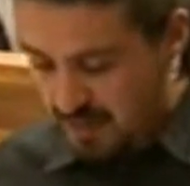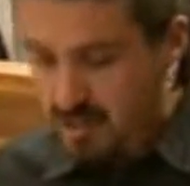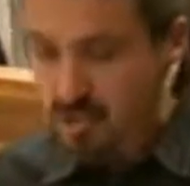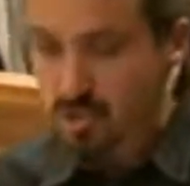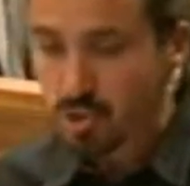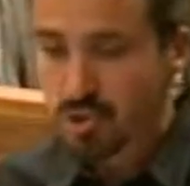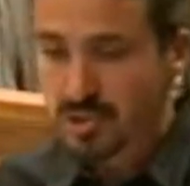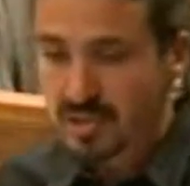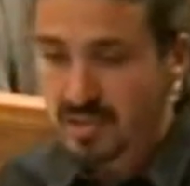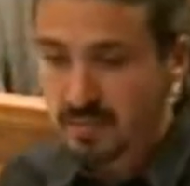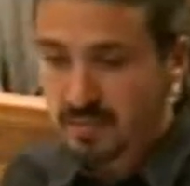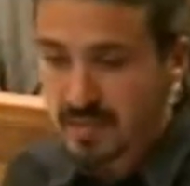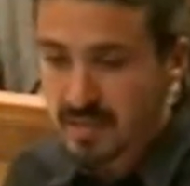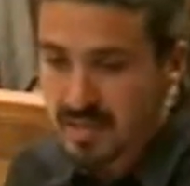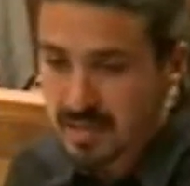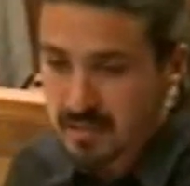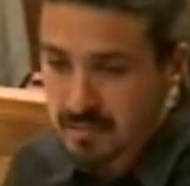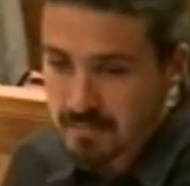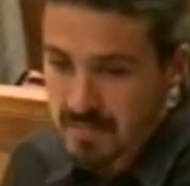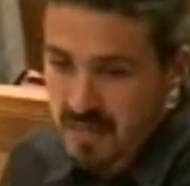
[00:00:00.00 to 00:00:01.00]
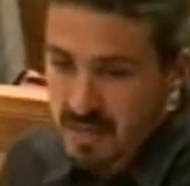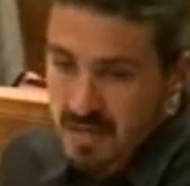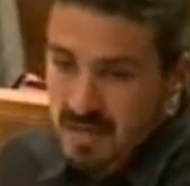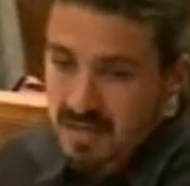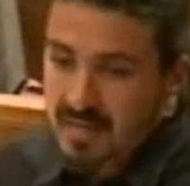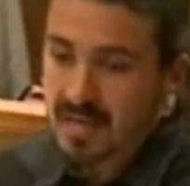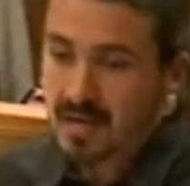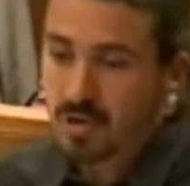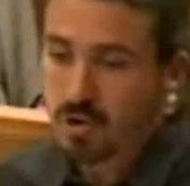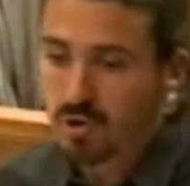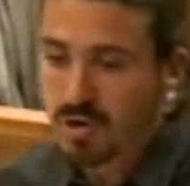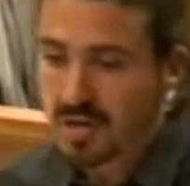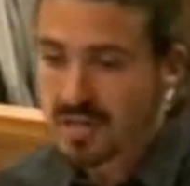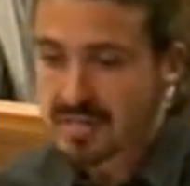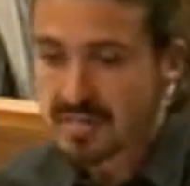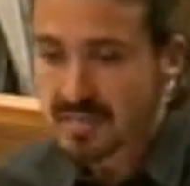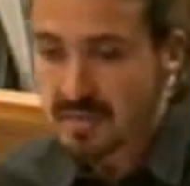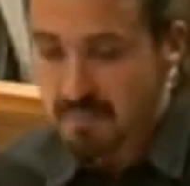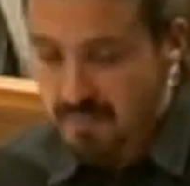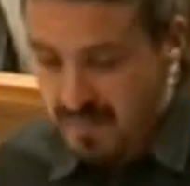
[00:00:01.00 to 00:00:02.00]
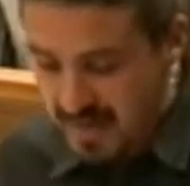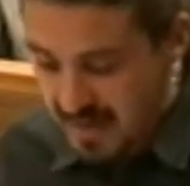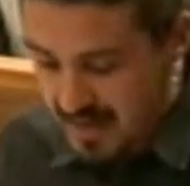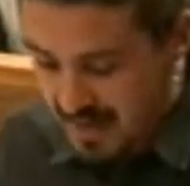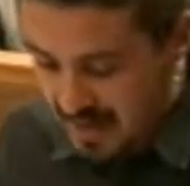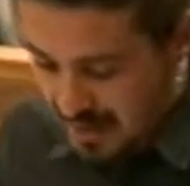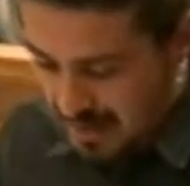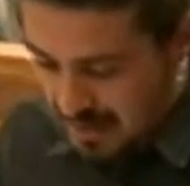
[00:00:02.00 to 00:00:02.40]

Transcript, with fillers: a su actividad, que ahora desempeña